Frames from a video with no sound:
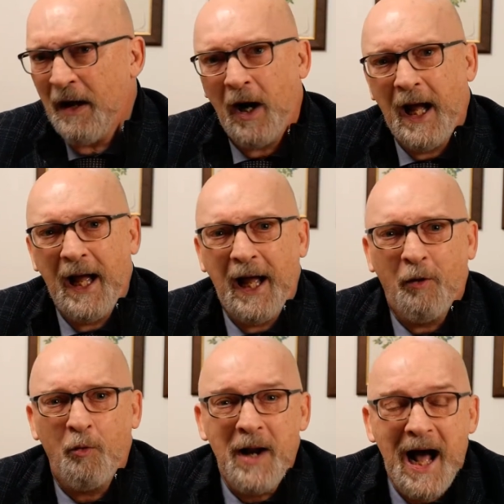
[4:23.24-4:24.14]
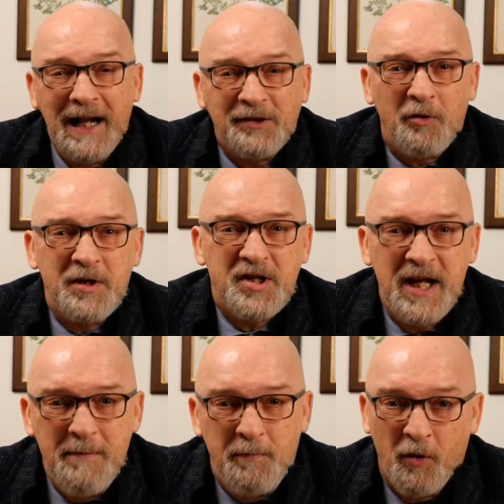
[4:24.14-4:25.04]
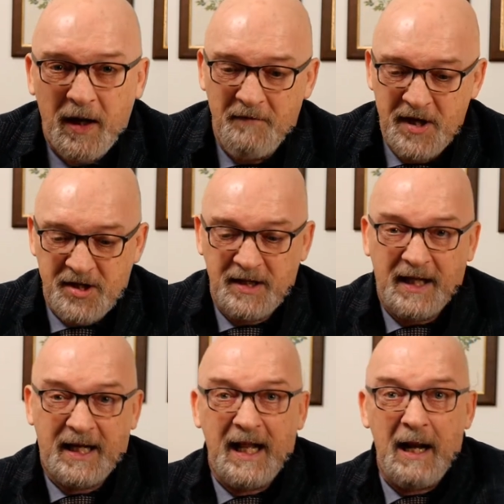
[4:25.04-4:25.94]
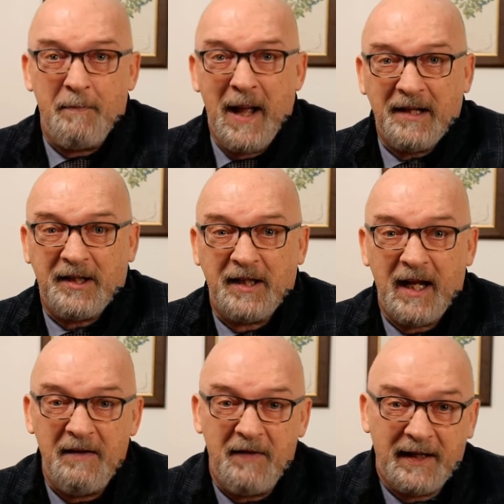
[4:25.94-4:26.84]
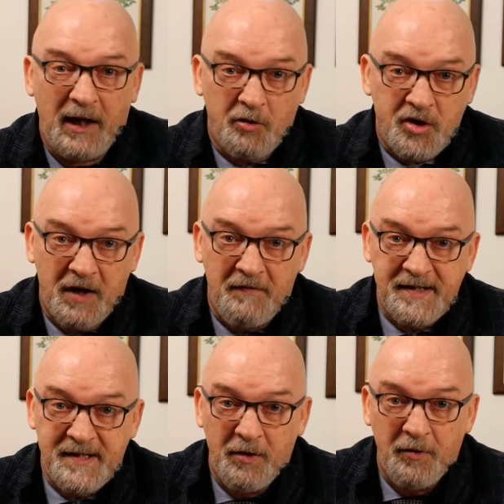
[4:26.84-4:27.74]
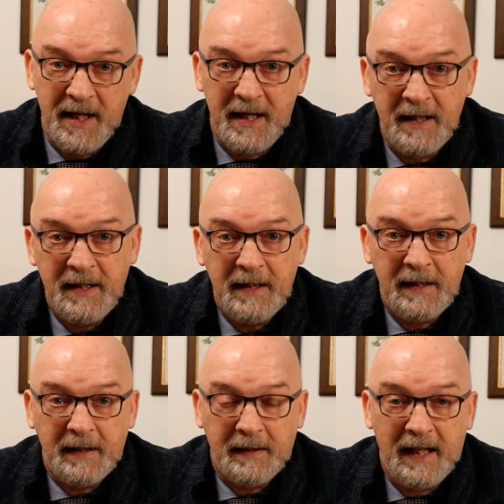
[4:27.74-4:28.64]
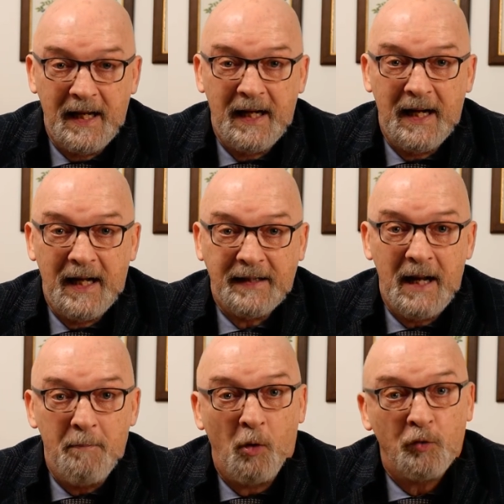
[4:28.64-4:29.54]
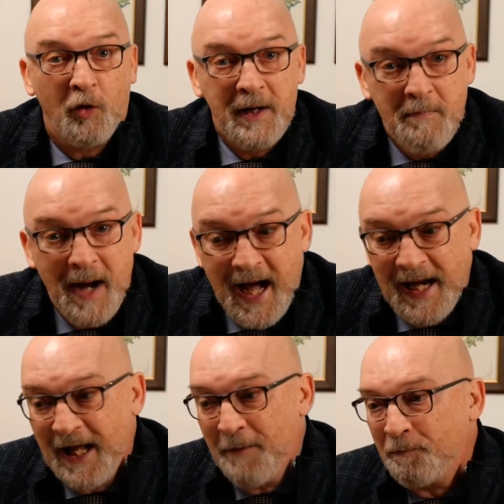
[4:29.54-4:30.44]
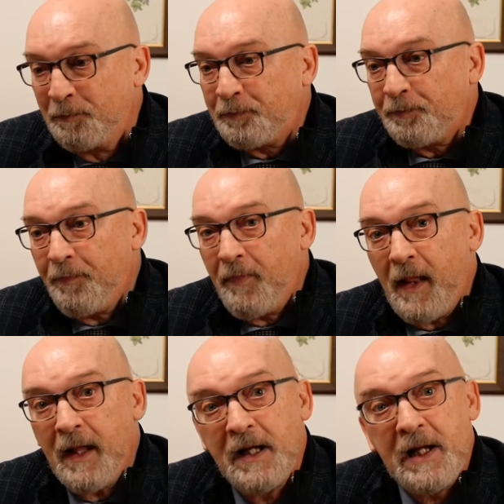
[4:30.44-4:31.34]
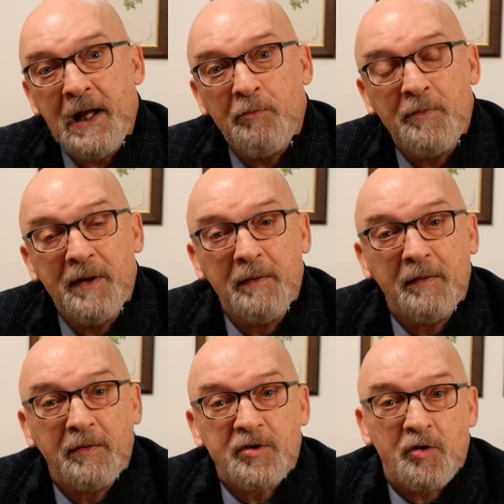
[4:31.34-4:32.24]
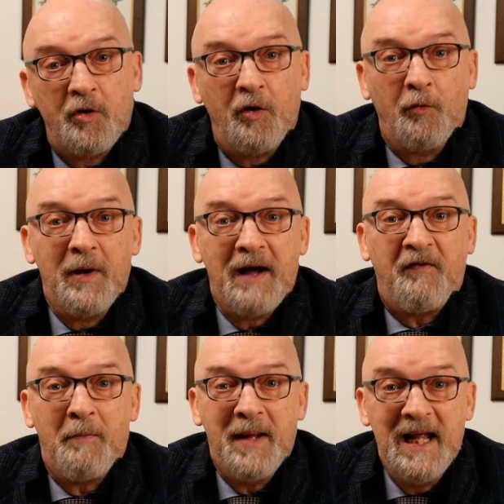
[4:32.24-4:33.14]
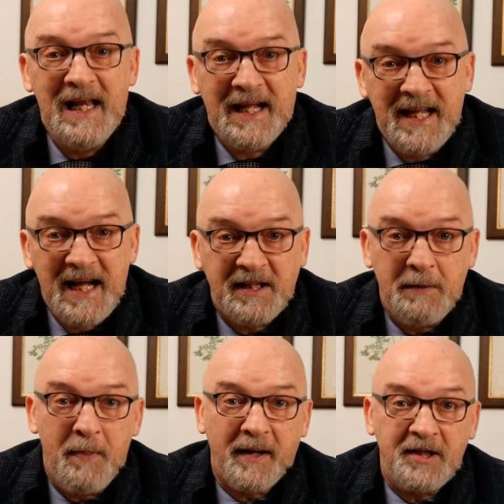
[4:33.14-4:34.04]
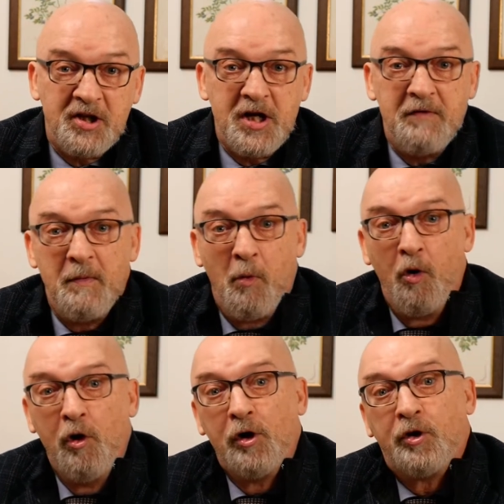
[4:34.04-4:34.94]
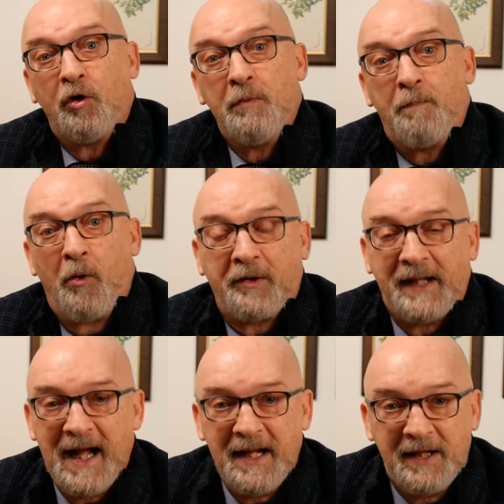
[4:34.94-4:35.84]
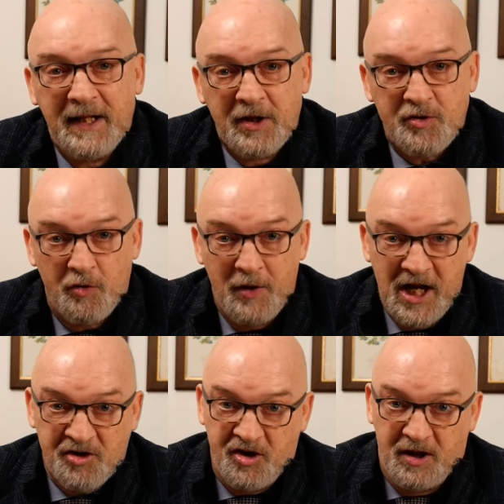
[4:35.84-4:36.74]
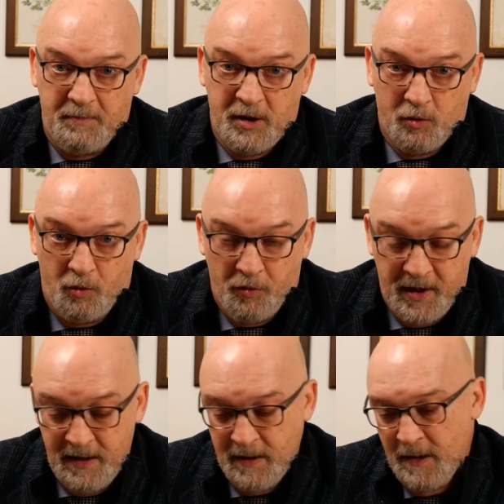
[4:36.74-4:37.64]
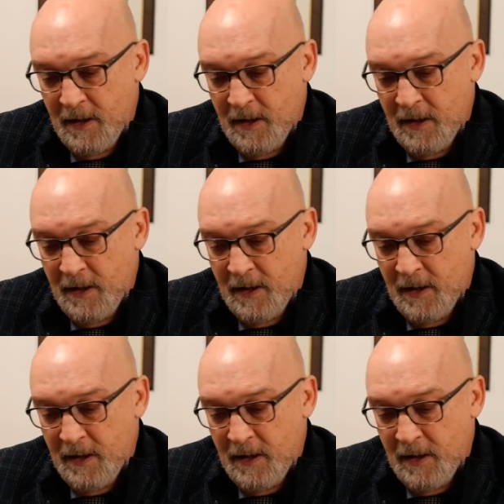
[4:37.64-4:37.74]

Eh, un altro esempio che invece de, che dalle piante deriva dall'osservazione del, del mondo animale eh, un, sono una famiglia di antipertensivi molto importanti che sono gli aci inibitori